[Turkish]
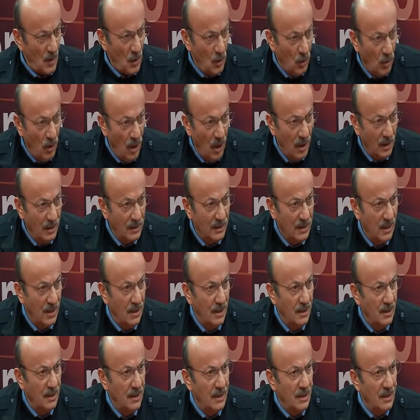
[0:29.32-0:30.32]
O halde
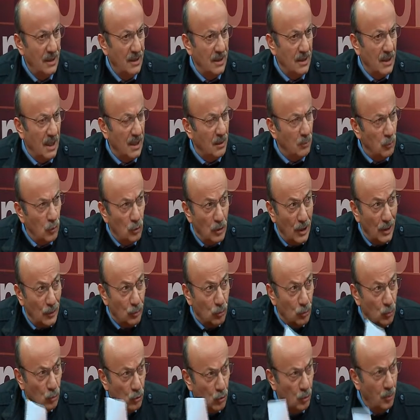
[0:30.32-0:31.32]
yani bunlar
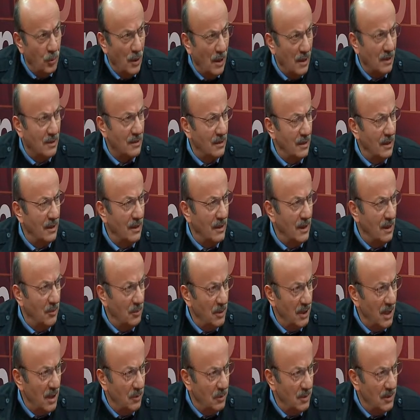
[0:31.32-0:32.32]
grup hakları ile
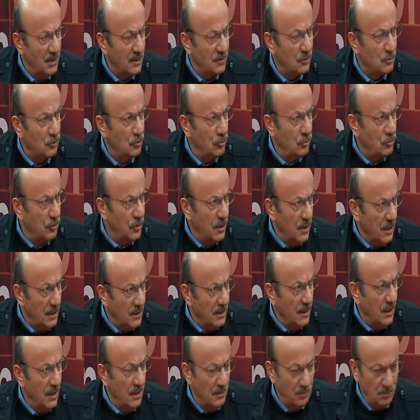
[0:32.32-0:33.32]
beraber
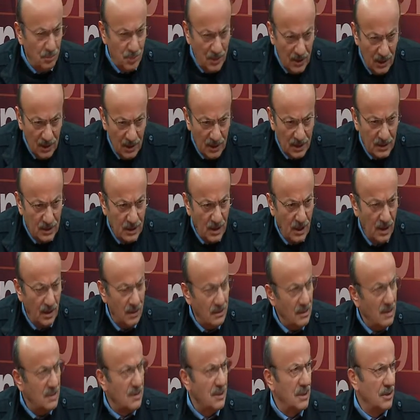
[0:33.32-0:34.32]
Türkiye'de birlikte
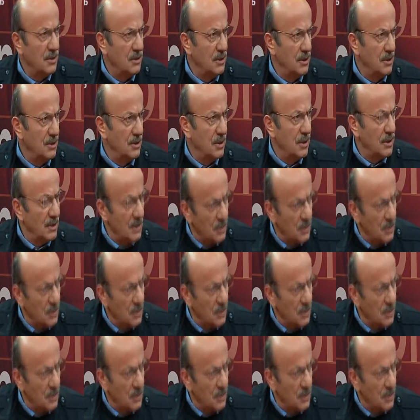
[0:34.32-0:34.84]
nasıl yaşanacak?